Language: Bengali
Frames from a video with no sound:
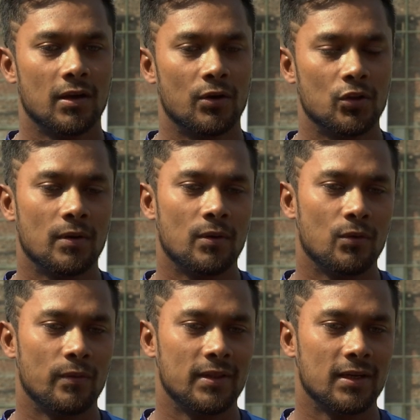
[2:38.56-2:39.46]
হয়তো বা
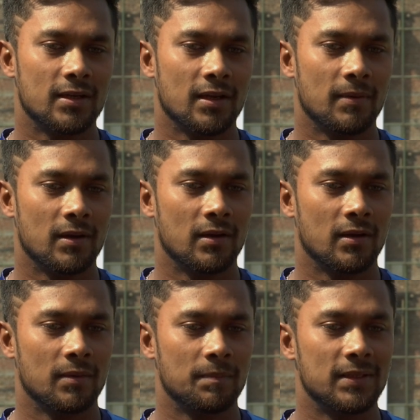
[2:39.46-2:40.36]
ওয়েদারটা বা
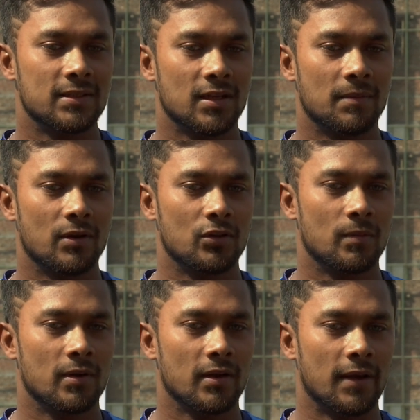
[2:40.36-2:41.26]
পিচটা আমরা হয়তো
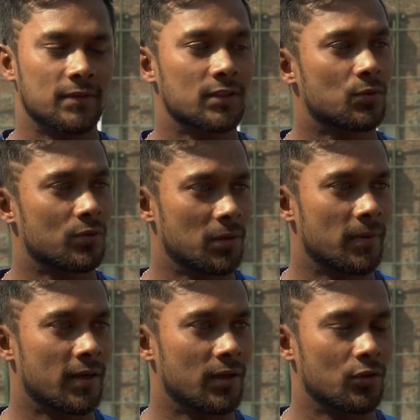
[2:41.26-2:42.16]
বা অ্যাডজাস্ট করতে
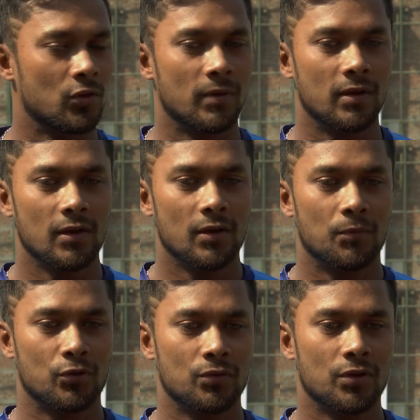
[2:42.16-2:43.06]
পারিনি হয়তো বা
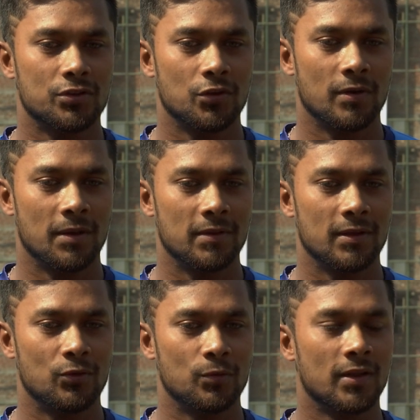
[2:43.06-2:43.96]
প্রথম দশটা ওভার আমাদের
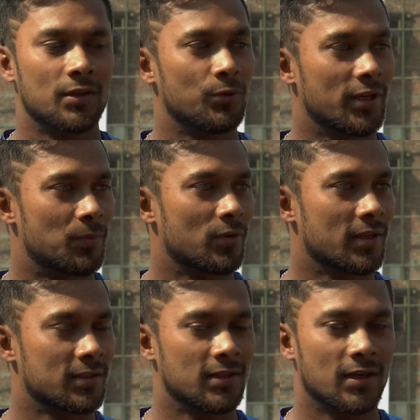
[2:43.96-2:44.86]
খুব তাতে উইকেট পড়ে
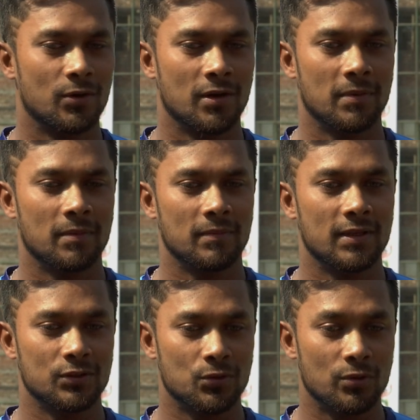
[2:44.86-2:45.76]
গেছে যার কারণে আমরা
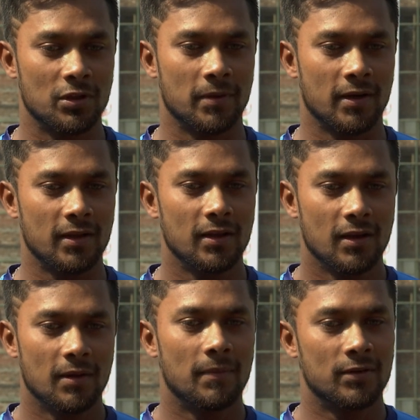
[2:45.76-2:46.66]
বিগিজ করতে পারি নাই
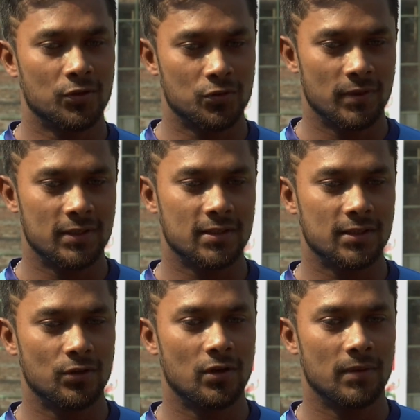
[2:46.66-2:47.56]
বা সবসময় চেষ্টা
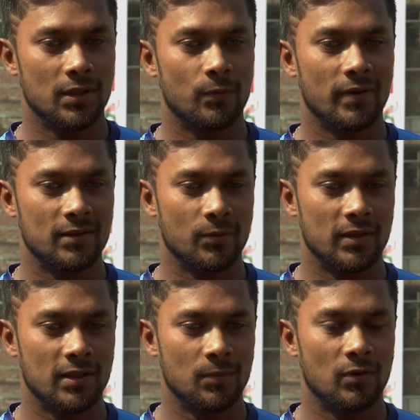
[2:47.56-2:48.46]
ছিল আমাদের
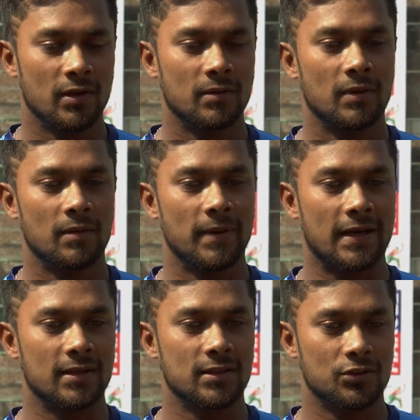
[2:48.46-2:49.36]
ওয়েদার বলেন বা
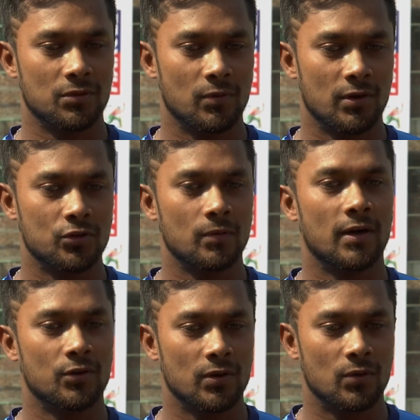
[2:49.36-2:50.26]
প্র্যাকটিস সেশন বলেন সব
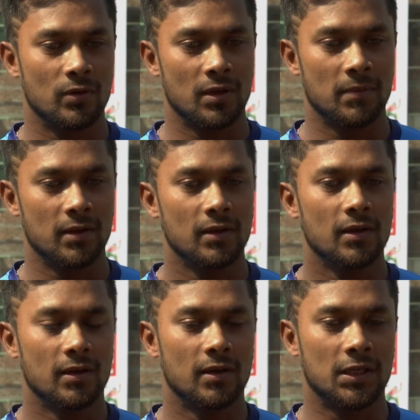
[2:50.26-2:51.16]
হার্ডওয়ার্ক করে আমরা
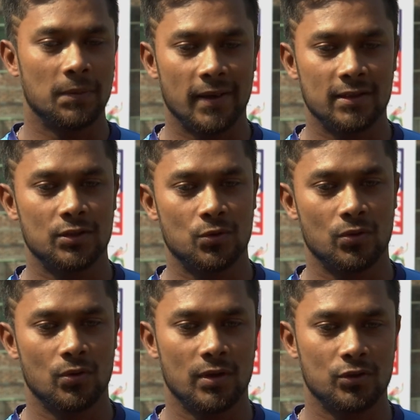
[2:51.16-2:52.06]
কীভাবে অ্যাডজাস্ট
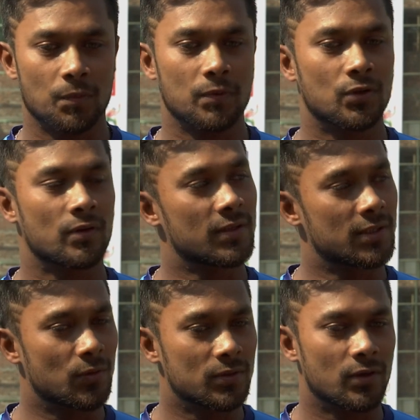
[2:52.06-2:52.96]
করতে হয় সব কিছু করার
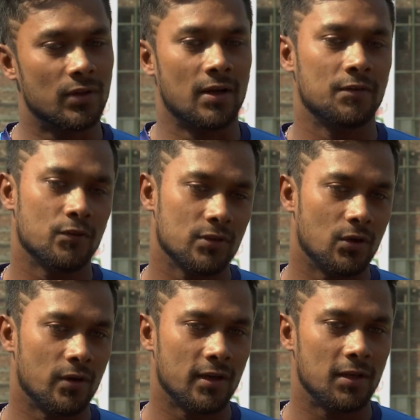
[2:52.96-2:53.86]
চেষ্টা করেছি আনফর্চুনেটলি
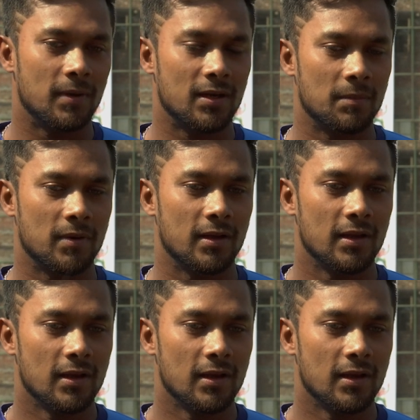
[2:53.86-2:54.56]
হয় নাই বাট আমরা